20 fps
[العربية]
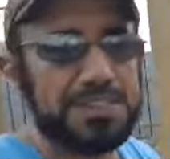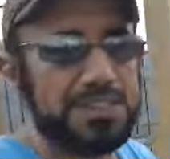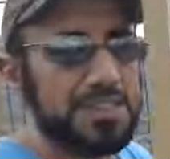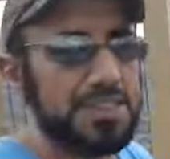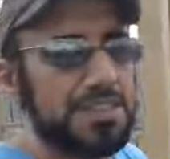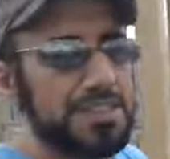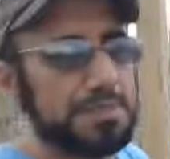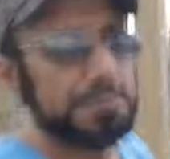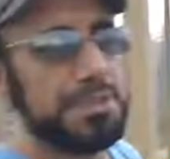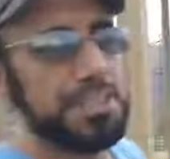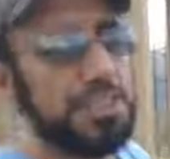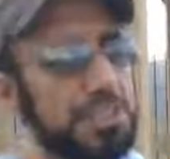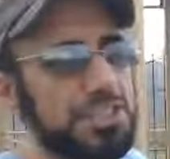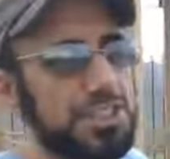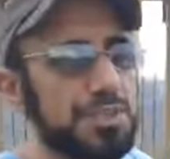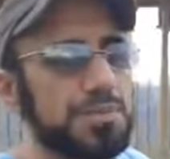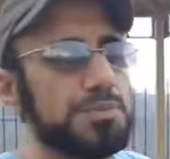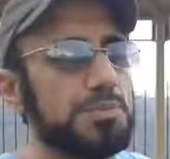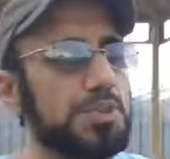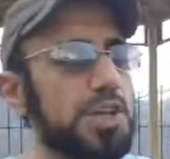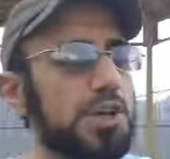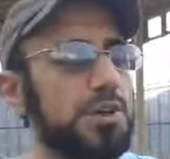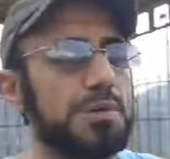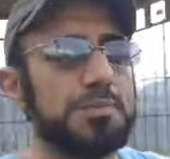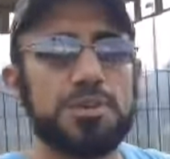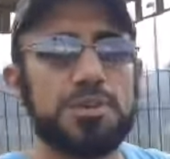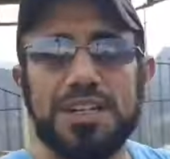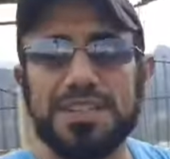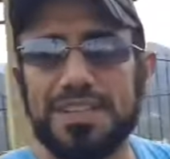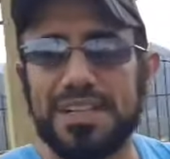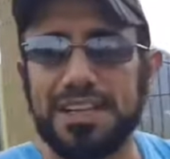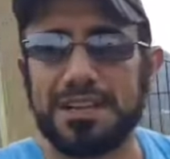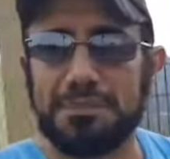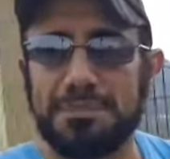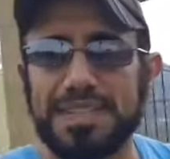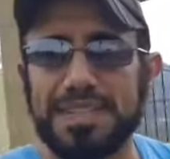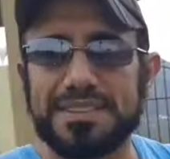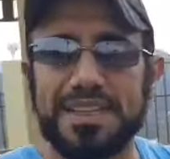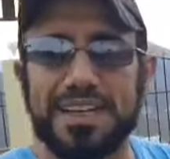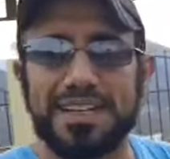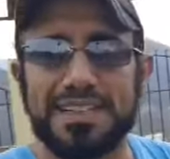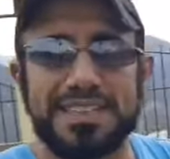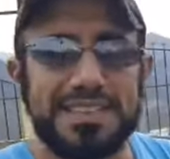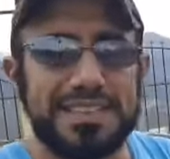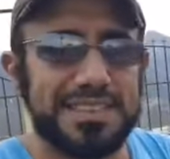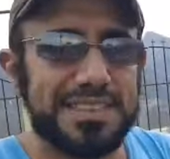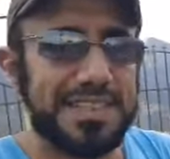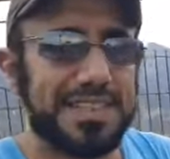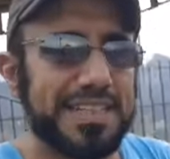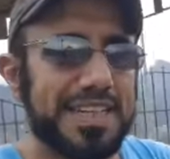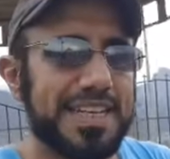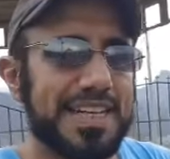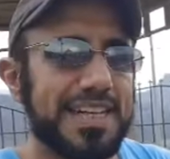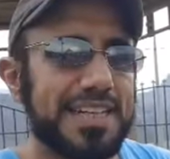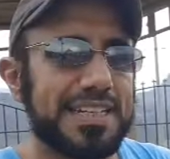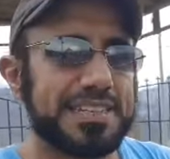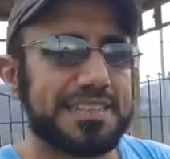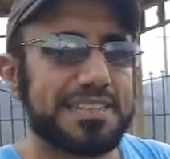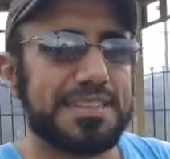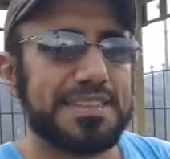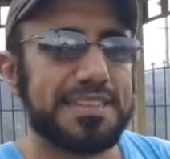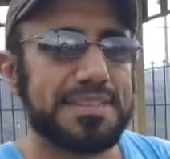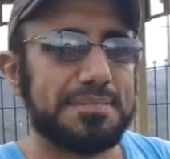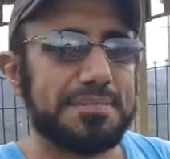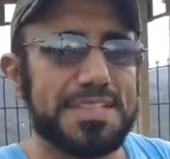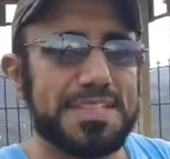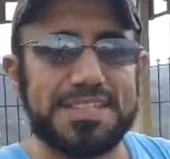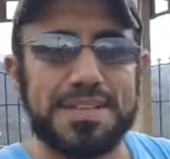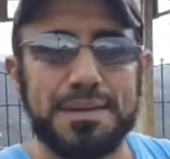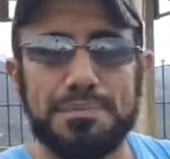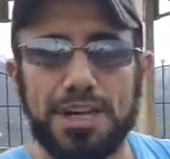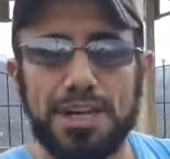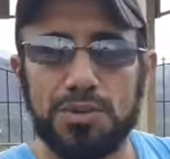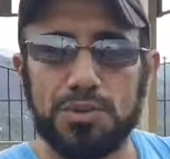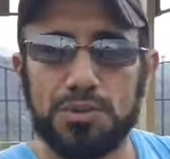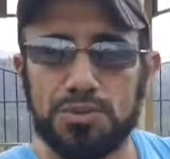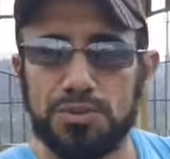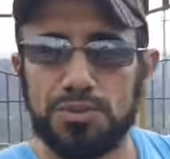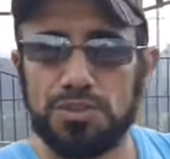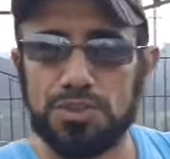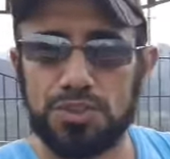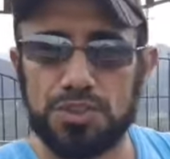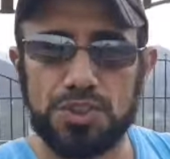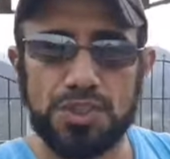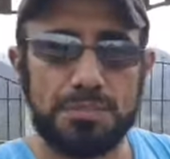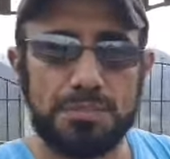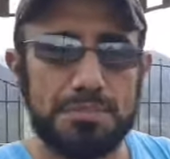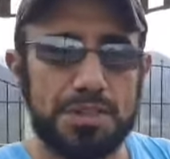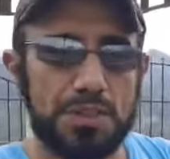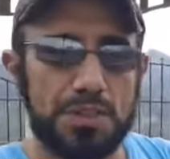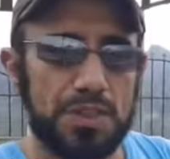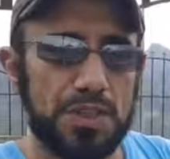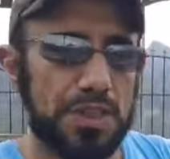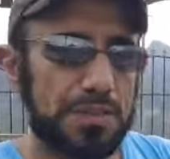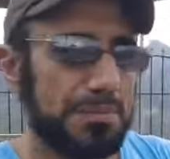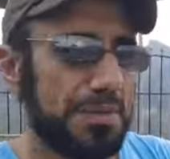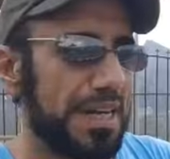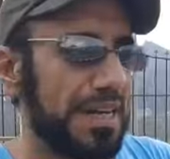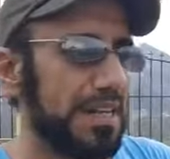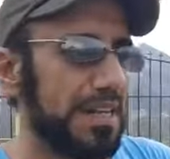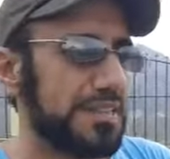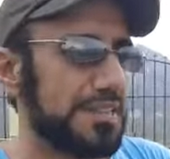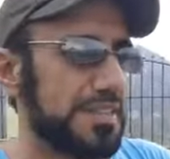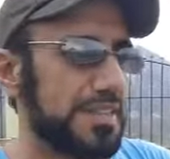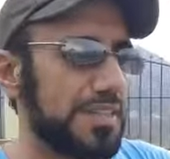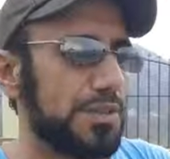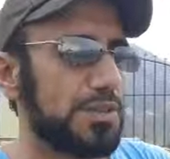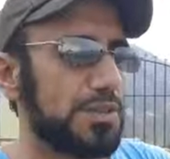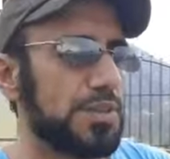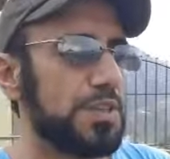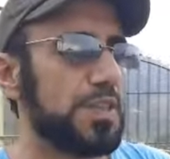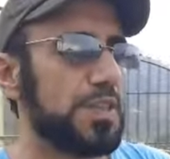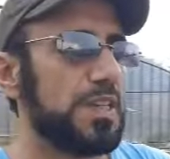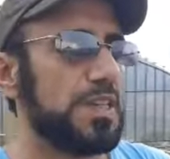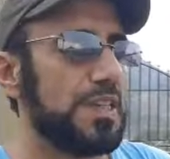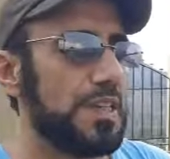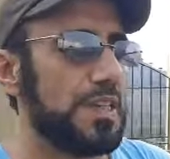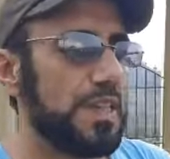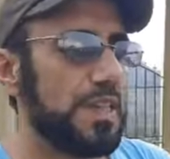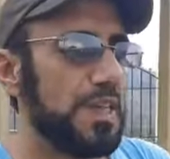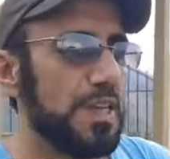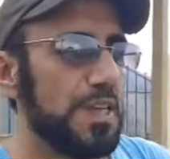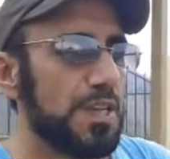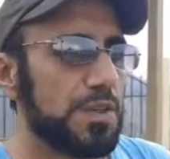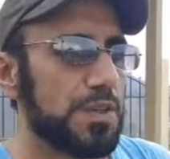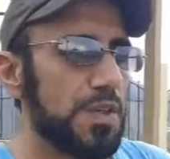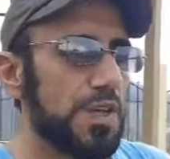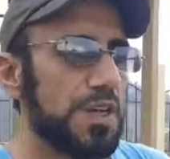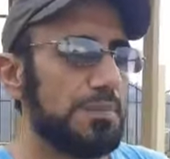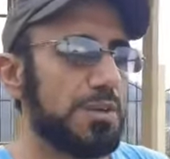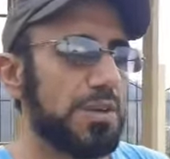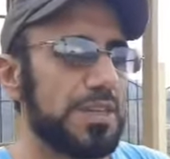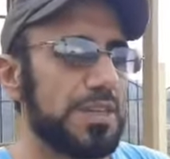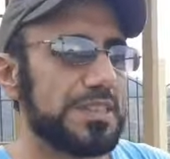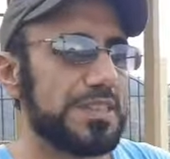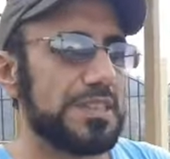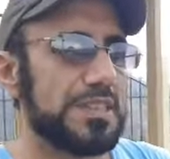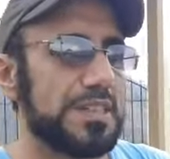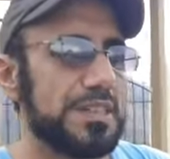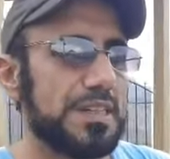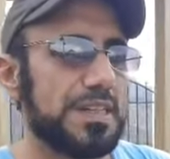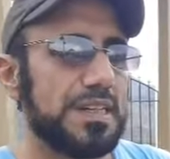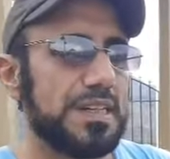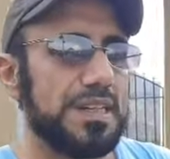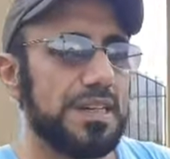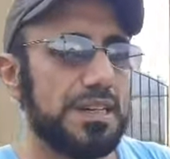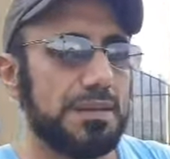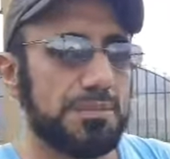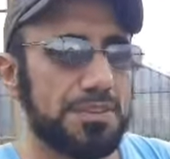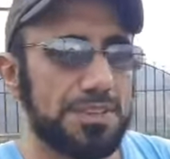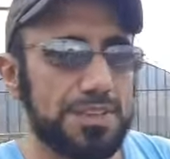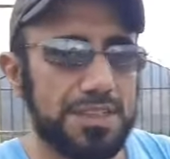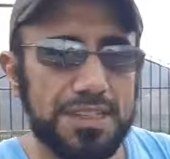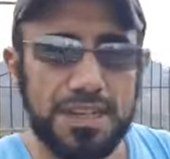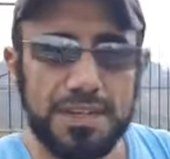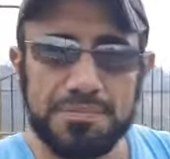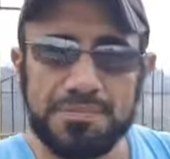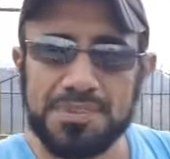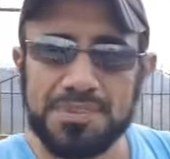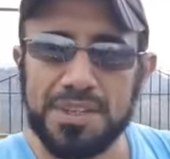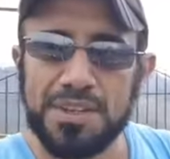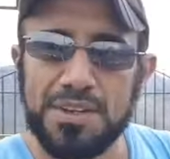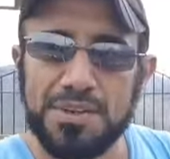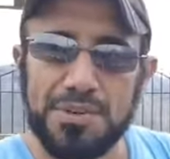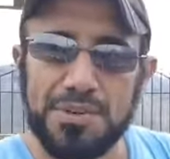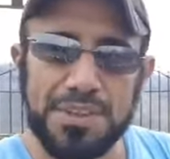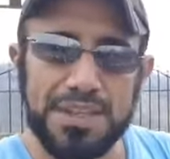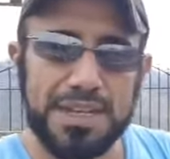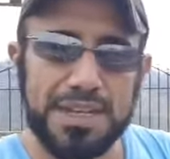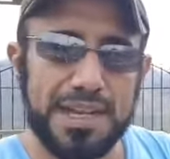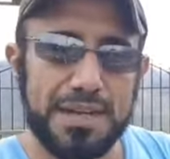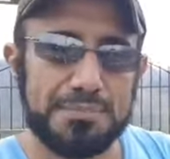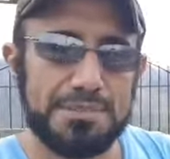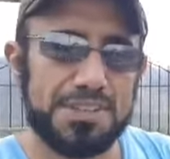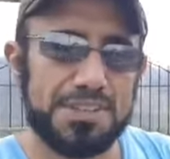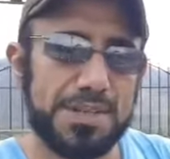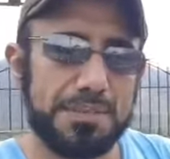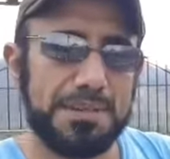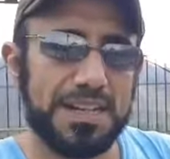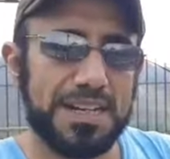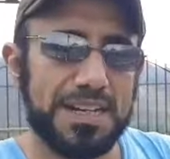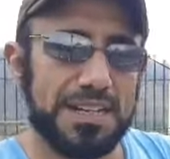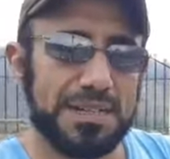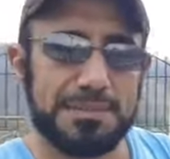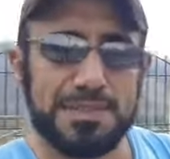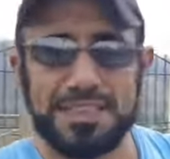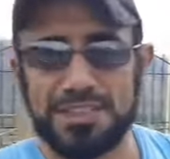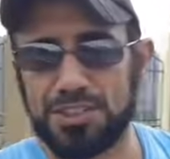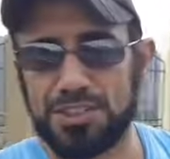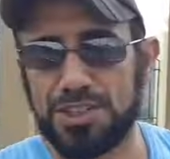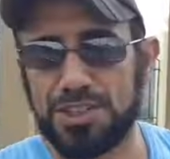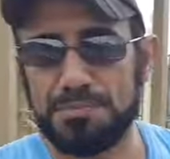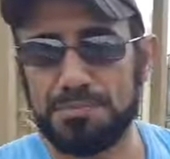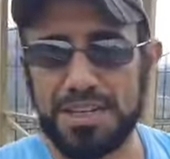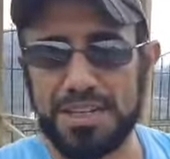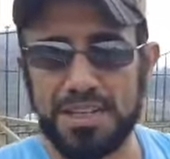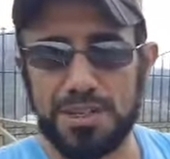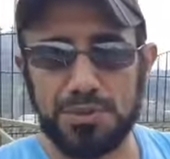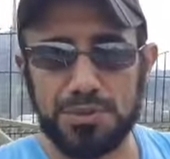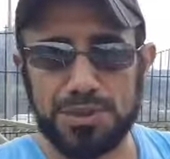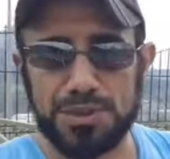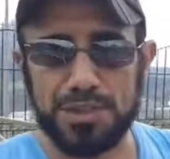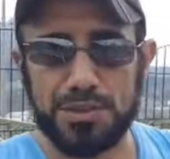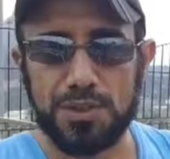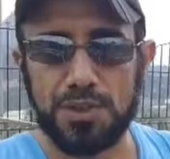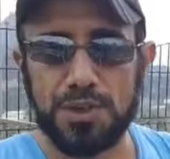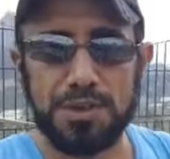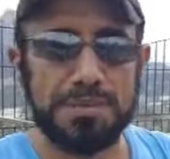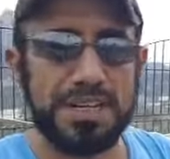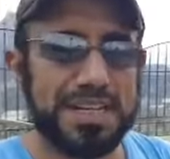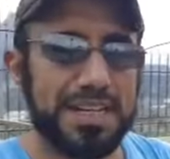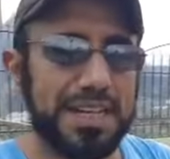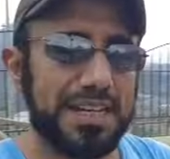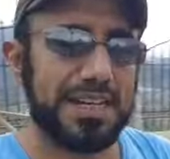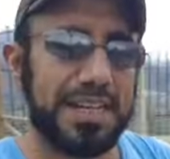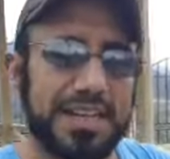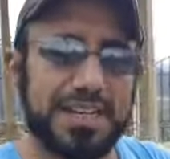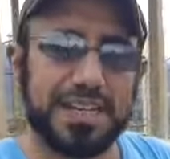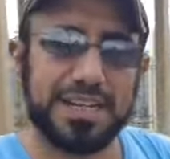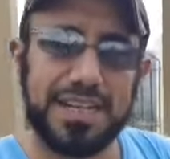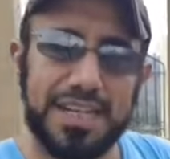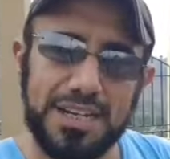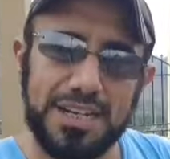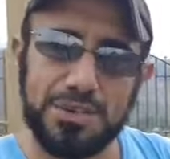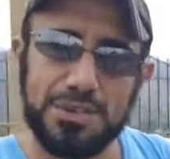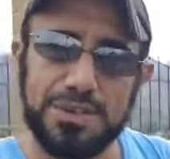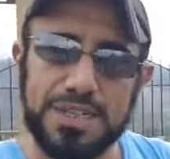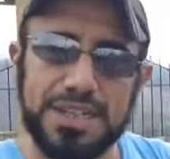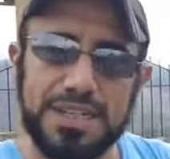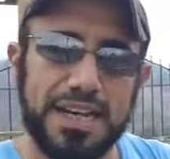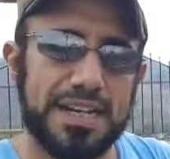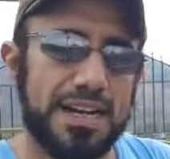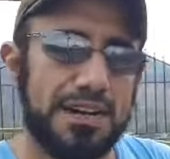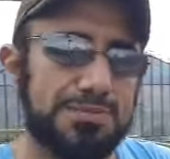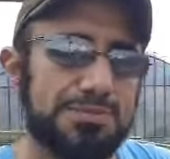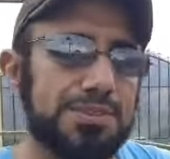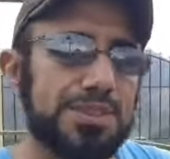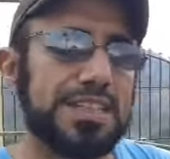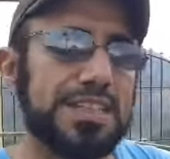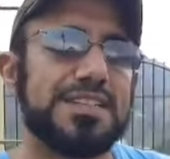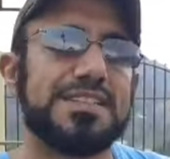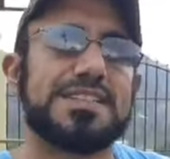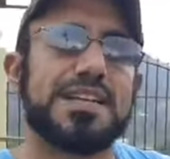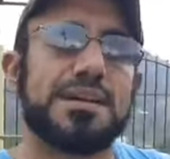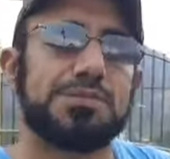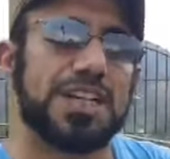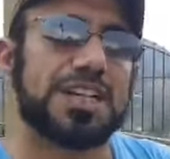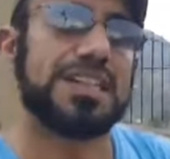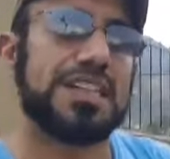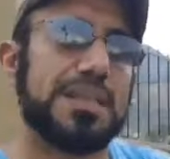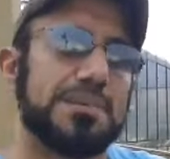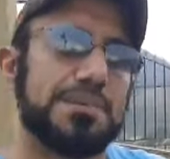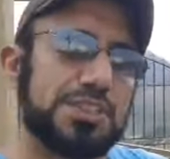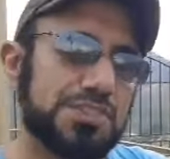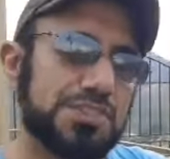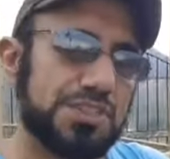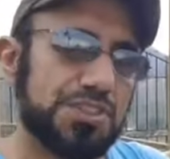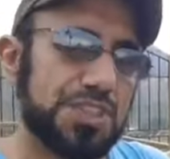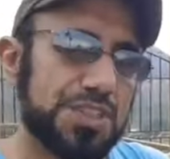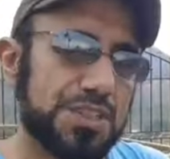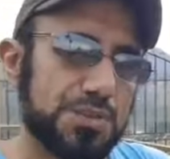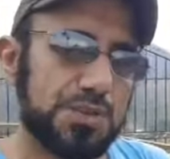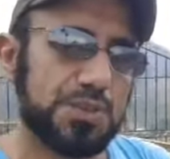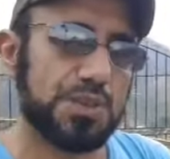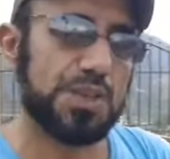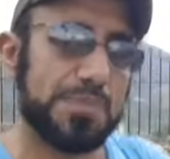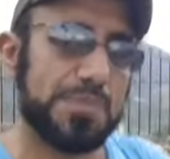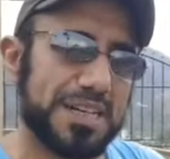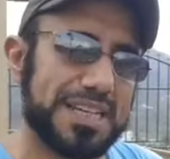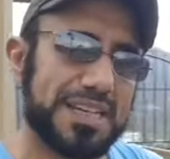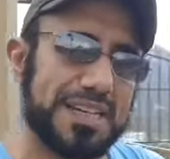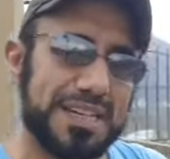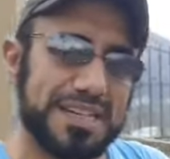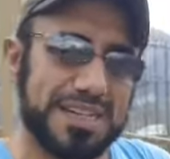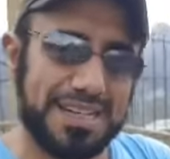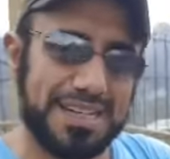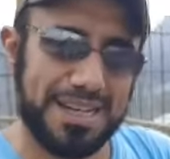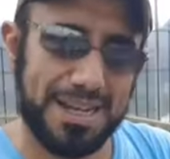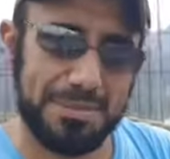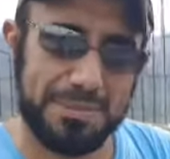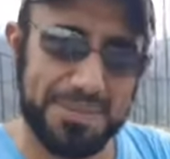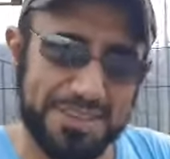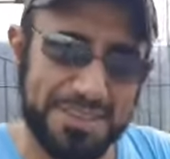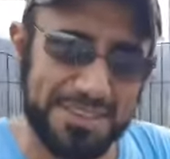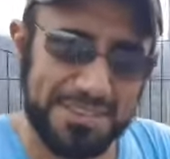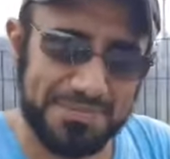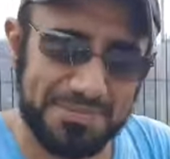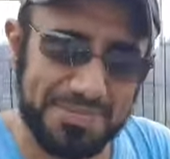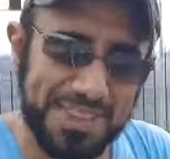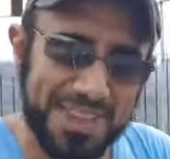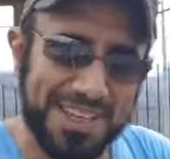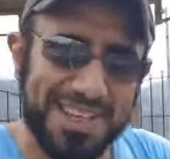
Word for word: البي اتش مكونه من 1 الى 14 اذا كانت من سبعه ودون تسمى كل المعادن او كل كل المواد حمضيه واذا كان من سبعه الى 14 تسمى قلويه كل ما كان الاكل قلوي كان افود الانسان بشكل كبير جدا وكل ما كان الاكل حامضي